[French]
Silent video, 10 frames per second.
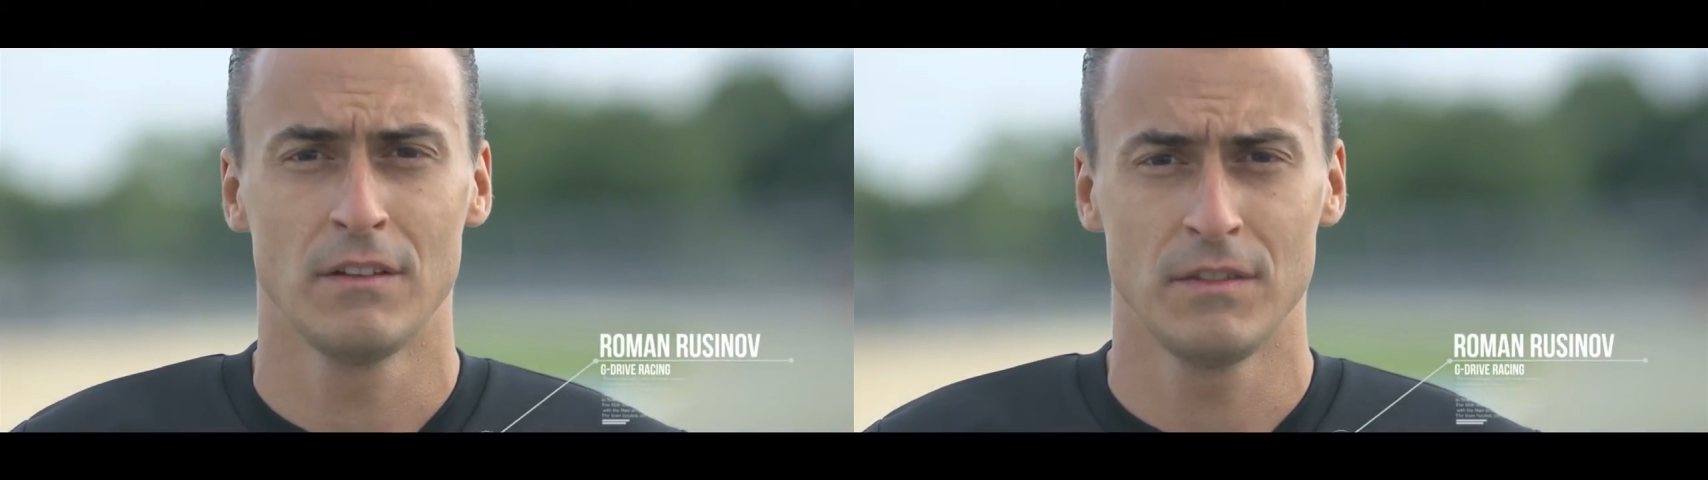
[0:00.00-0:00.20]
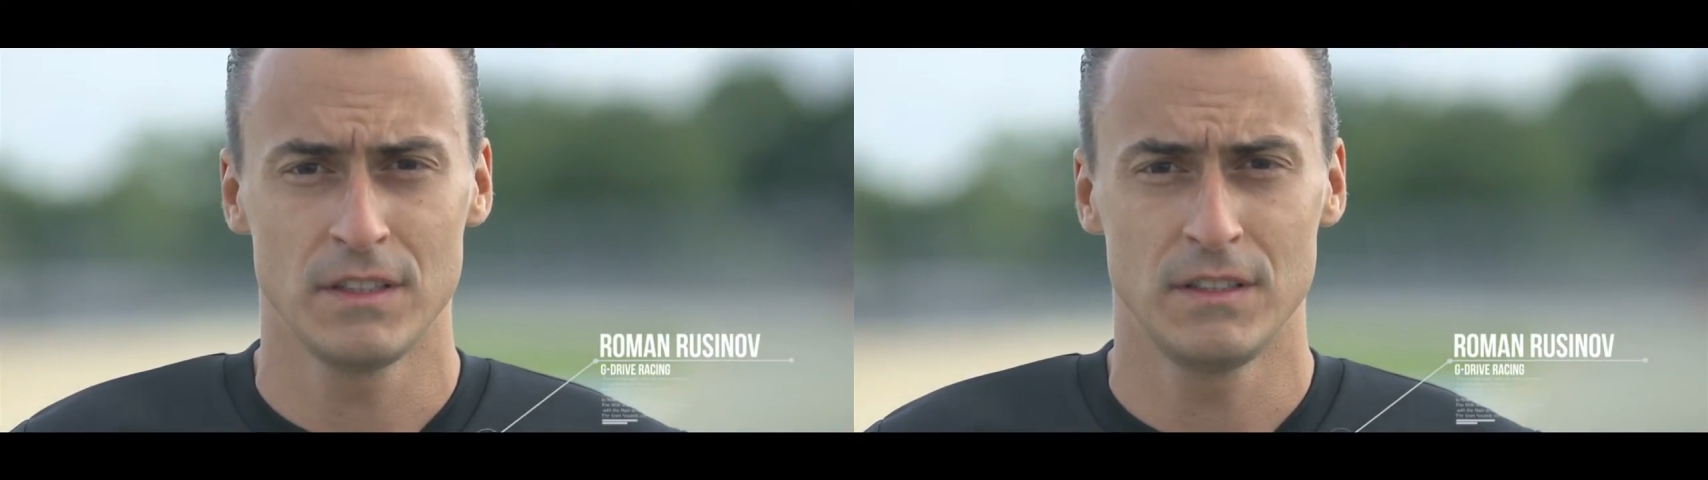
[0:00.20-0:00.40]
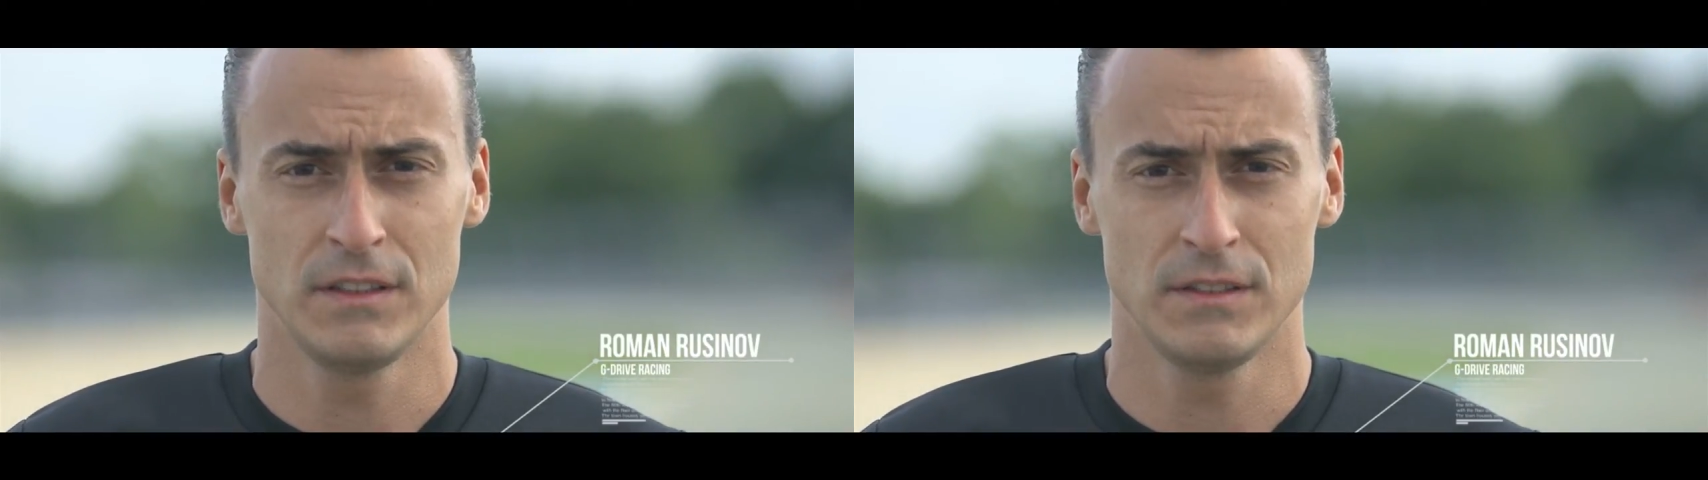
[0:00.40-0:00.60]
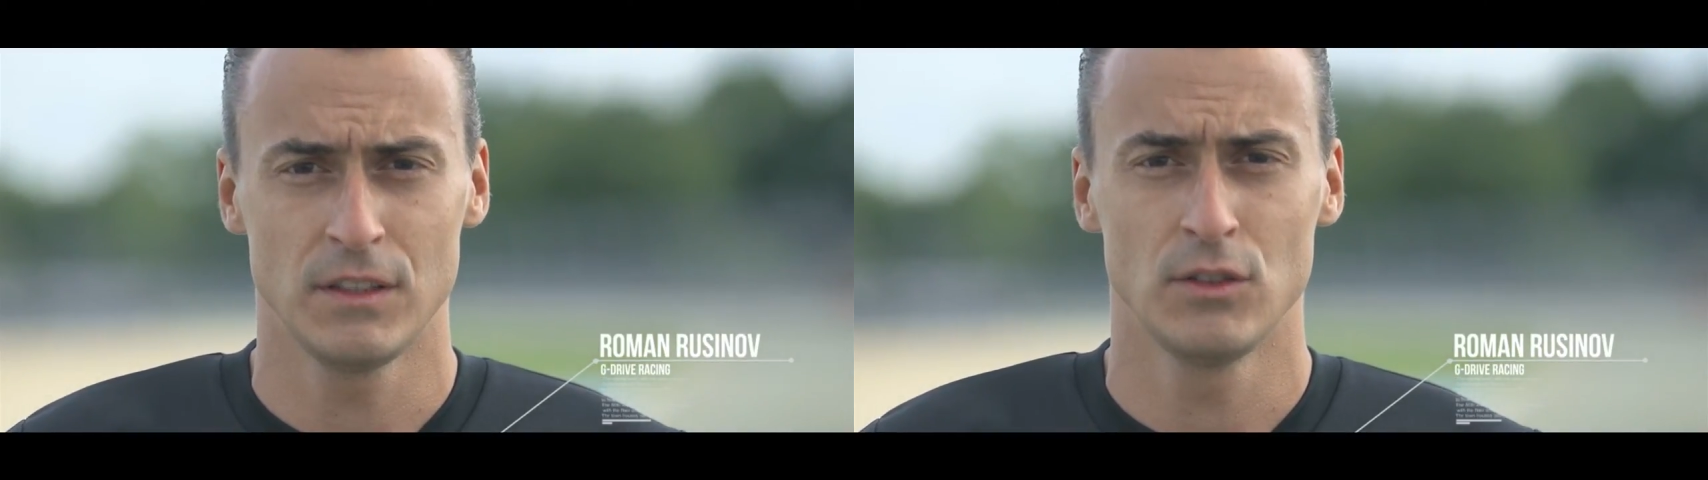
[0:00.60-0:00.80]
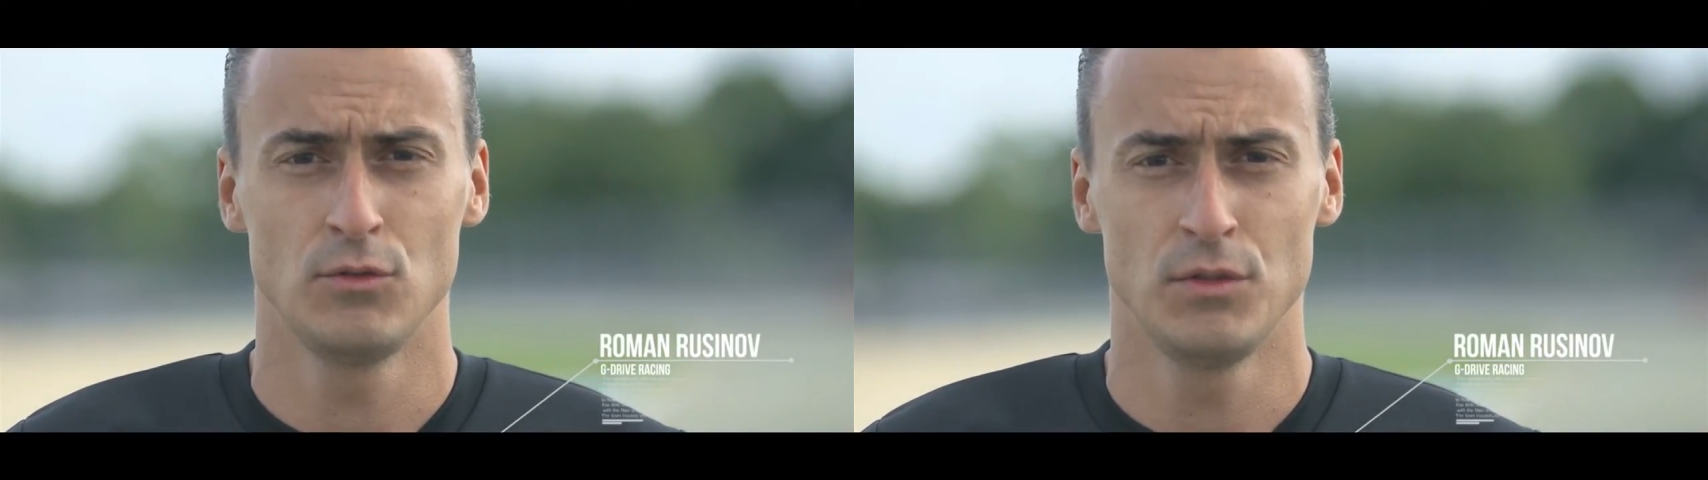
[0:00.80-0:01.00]
26
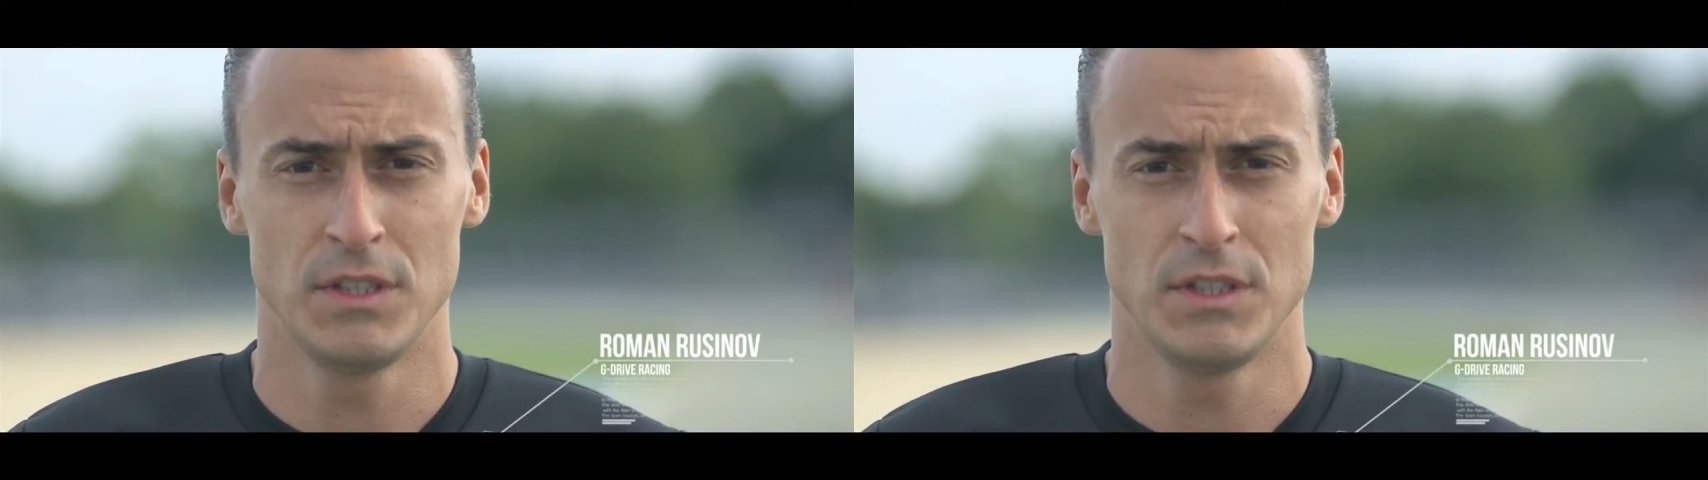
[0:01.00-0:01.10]
du